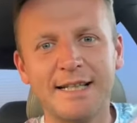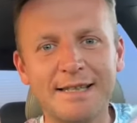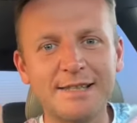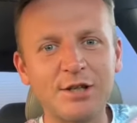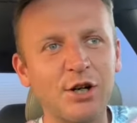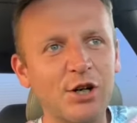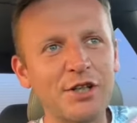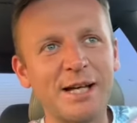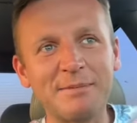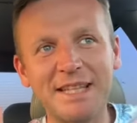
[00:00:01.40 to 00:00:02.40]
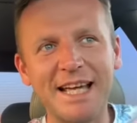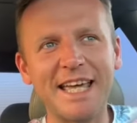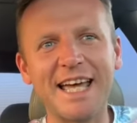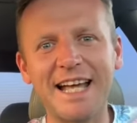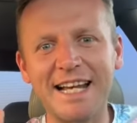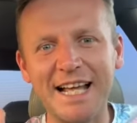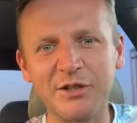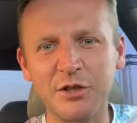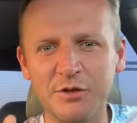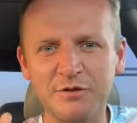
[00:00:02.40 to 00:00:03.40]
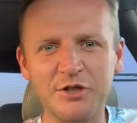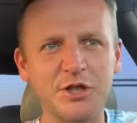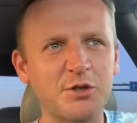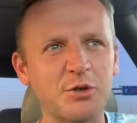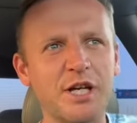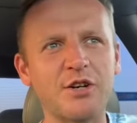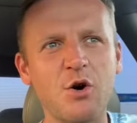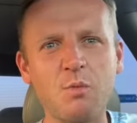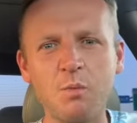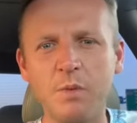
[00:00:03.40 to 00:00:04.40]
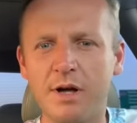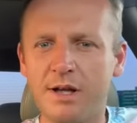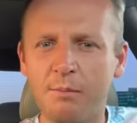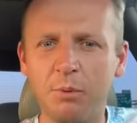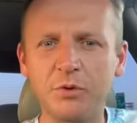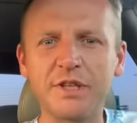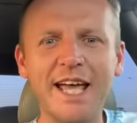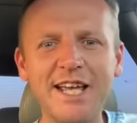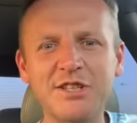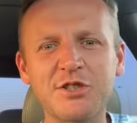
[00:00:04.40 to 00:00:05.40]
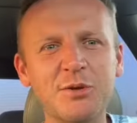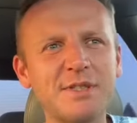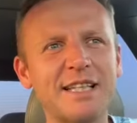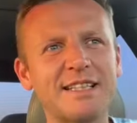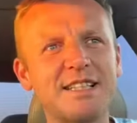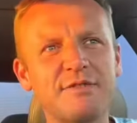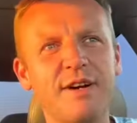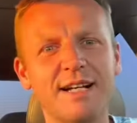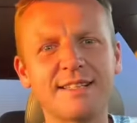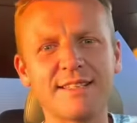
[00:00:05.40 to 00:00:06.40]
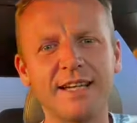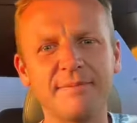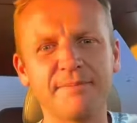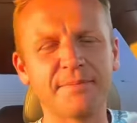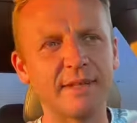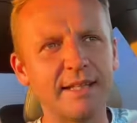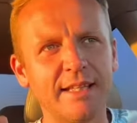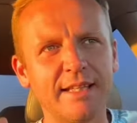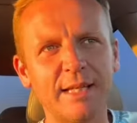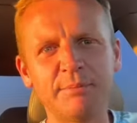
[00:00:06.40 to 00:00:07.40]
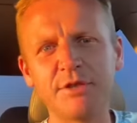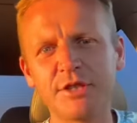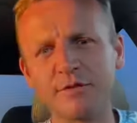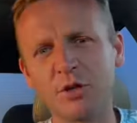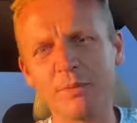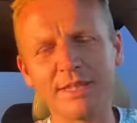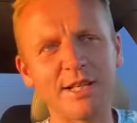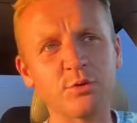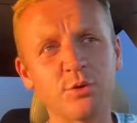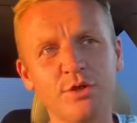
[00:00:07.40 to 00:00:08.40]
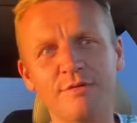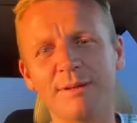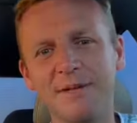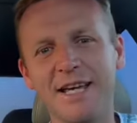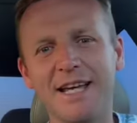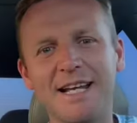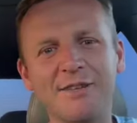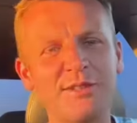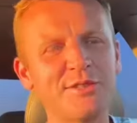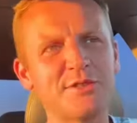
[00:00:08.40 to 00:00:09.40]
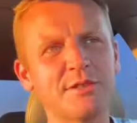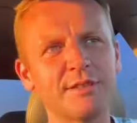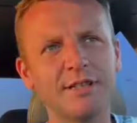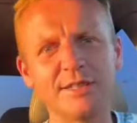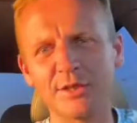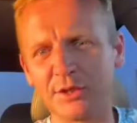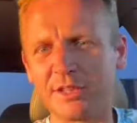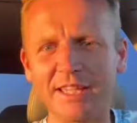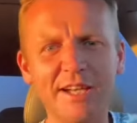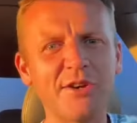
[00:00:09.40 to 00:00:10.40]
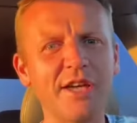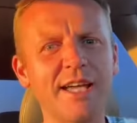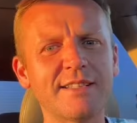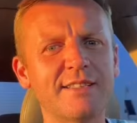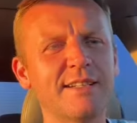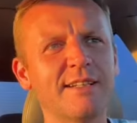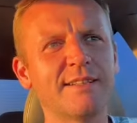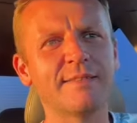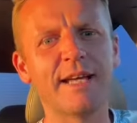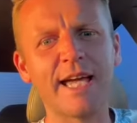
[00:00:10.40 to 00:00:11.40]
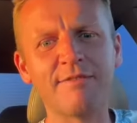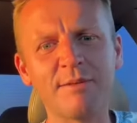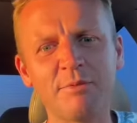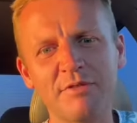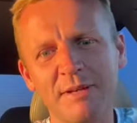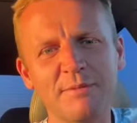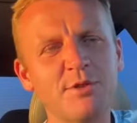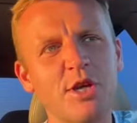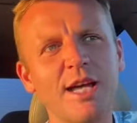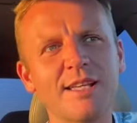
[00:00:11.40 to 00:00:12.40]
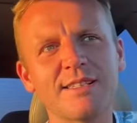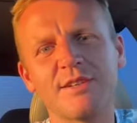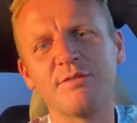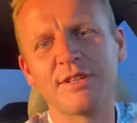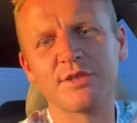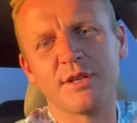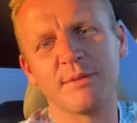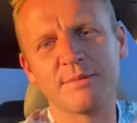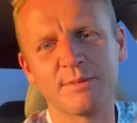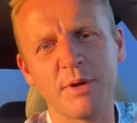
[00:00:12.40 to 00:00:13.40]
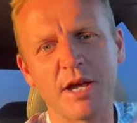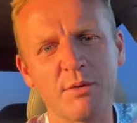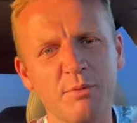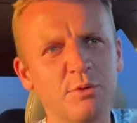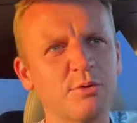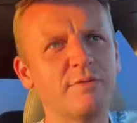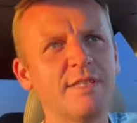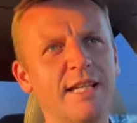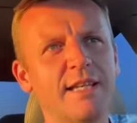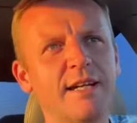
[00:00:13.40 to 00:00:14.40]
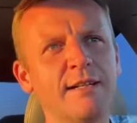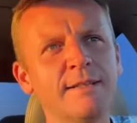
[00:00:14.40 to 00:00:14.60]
co nam daje radość w życiu, taką potężną satysfakcję. Napiszcie w komentarzu, co Wam daje radość i co to takiego jest, a ja Wam powiem, co ja zauważyłem z mojego punktu widzenia.